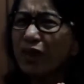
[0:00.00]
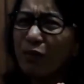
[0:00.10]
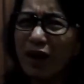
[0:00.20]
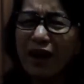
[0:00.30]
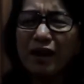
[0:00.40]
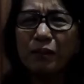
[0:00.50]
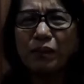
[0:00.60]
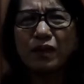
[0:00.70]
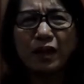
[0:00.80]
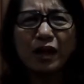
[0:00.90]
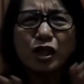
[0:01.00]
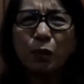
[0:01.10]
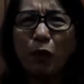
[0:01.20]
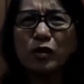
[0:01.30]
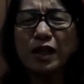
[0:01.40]
di ba? na
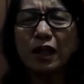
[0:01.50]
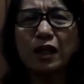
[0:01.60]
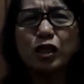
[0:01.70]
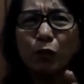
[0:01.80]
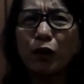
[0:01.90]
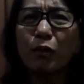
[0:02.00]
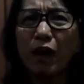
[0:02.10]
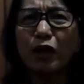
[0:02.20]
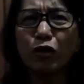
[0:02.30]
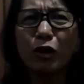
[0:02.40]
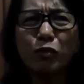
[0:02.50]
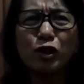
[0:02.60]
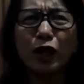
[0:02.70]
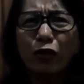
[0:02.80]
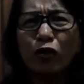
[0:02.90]
supposedly sobrang minor
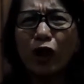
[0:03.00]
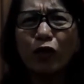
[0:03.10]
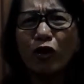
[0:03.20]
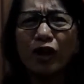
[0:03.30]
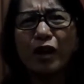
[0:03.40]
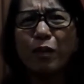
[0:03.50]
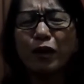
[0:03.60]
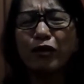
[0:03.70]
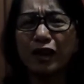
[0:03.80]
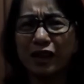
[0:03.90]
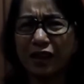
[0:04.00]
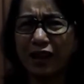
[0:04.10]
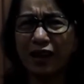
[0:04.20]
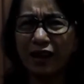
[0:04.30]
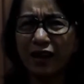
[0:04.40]
tapos ganun, ganun ka
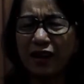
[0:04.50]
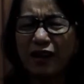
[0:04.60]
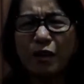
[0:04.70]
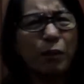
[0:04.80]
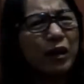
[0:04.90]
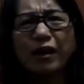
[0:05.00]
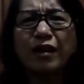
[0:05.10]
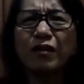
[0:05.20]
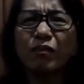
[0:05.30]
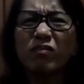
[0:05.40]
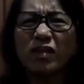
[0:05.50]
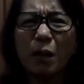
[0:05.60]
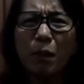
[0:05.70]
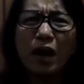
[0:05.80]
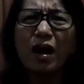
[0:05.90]
nakabayolente. Parang yung
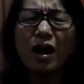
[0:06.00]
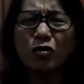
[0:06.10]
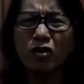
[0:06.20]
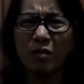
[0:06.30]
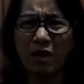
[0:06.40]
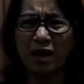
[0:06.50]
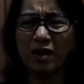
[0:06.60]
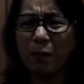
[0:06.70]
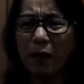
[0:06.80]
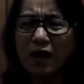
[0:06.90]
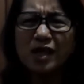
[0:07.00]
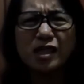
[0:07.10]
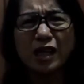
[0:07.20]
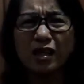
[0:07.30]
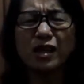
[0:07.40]
napaka ano naman, napaka,
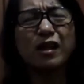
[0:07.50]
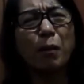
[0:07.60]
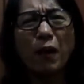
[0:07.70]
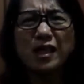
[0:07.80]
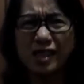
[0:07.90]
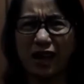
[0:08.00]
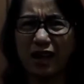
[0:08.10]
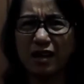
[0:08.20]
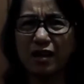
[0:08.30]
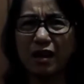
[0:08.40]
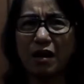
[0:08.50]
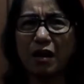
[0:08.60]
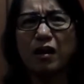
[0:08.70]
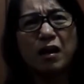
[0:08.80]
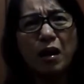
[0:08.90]
napaka sad
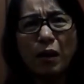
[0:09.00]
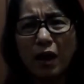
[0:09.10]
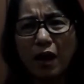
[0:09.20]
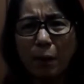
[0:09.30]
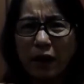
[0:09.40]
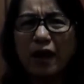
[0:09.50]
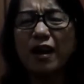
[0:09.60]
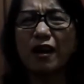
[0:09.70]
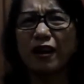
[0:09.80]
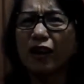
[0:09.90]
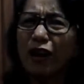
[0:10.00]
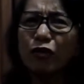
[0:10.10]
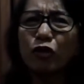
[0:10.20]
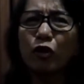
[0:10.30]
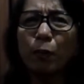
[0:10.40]
na uh, pangyayari na
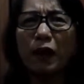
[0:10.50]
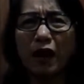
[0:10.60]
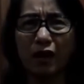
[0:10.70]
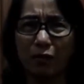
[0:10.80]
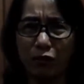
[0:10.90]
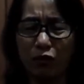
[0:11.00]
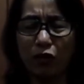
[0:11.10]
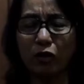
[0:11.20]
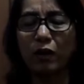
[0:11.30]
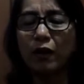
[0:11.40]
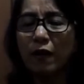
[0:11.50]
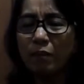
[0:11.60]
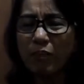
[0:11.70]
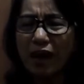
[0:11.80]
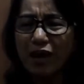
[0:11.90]
ganun yung paglaki mo.
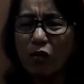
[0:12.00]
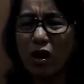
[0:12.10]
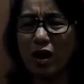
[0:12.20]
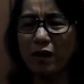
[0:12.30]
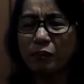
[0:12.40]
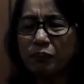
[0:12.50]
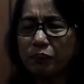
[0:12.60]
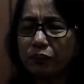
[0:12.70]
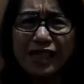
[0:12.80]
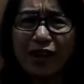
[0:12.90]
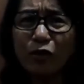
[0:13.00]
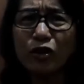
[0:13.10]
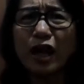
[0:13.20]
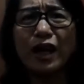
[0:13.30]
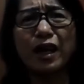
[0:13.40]
Pangalawa, inis
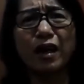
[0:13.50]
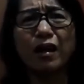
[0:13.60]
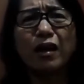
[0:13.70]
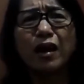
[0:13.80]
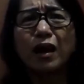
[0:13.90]
ako dahil